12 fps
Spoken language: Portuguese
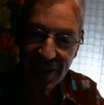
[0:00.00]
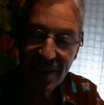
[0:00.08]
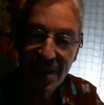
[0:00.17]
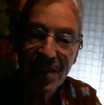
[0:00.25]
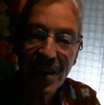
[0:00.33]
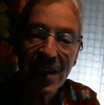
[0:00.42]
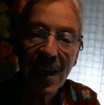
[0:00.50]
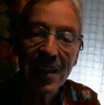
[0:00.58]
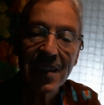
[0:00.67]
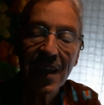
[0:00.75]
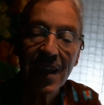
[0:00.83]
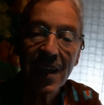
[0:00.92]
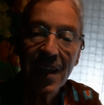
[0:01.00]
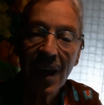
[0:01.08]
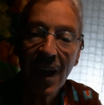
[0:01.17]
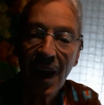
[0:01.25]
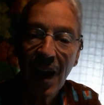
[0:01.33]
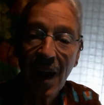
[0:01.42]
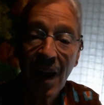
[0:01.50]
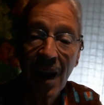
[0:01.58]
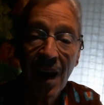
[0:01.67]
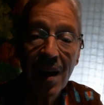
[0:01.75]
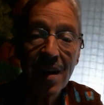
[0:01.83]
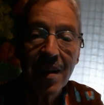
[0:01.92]
Venha até
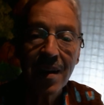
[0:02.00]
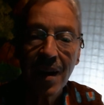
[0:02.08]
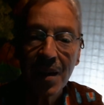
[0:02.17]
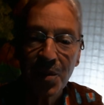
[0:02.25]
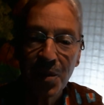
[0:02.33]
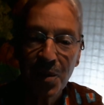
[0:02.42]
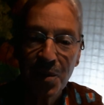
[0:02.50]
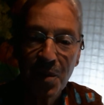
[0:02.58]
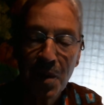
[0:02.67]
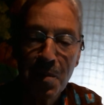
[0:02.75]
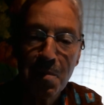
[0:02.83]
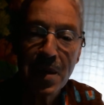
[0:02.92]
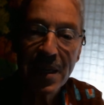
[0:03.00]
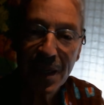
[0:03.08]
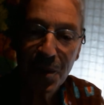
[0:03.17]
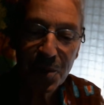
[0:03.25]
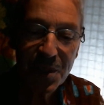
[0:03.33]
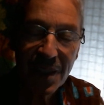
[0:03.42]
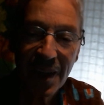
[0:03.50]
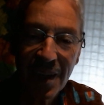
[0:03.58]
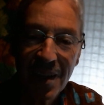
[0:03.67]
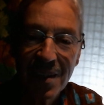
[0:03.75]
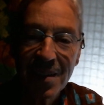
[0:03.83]
à Rádio Manelo Star,